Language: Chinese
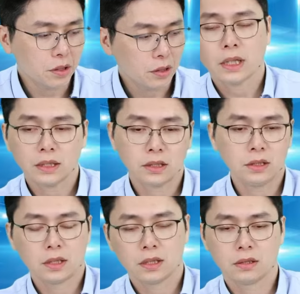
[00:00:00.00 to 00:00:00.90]
I N 在
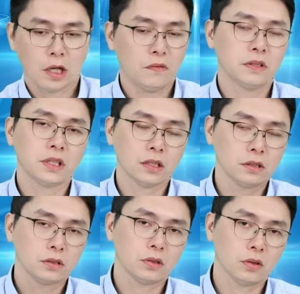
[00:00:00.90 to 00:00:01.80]
今年三月份上
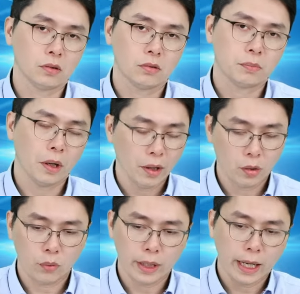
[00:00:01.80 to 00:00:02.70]
市之后，包
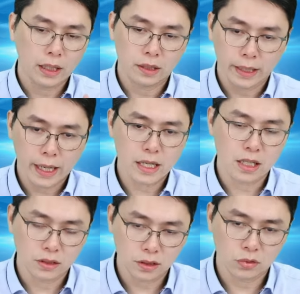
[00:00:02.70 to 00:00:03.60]
含未来的 A I
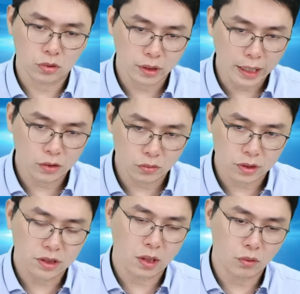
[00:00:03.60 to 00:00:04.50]
眼镜所带动
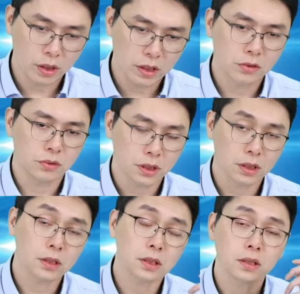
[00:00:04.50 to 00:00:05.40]
的相关零五
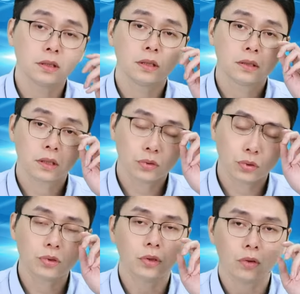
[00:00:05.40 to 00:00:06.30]
线的一个这个
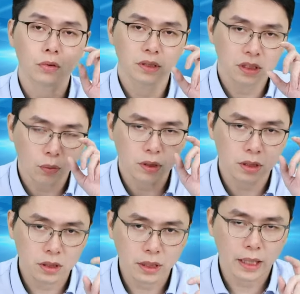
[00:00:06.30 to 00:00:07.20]
需求跟相关
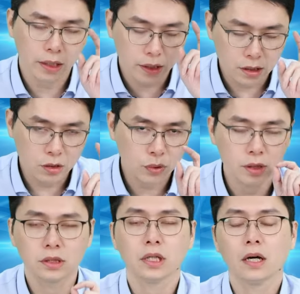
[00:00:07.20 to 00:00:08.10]
题材一定会
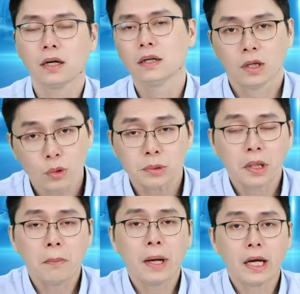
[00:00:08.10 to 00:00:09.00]
很强。但为什么
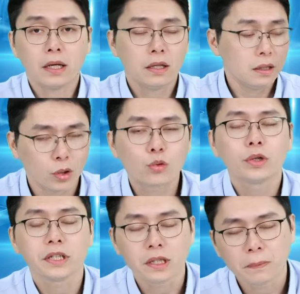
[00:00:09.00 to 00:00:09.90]
要卖？快
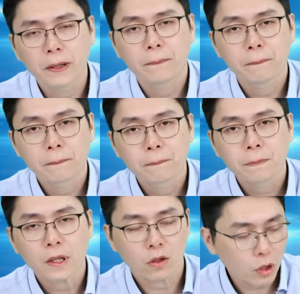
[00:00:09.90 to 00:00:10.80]
过年了嘛，
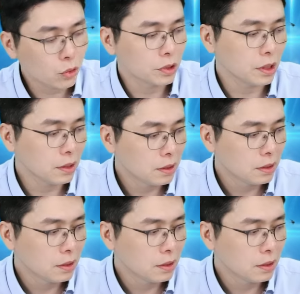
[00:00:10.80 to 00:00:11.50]
快过年了。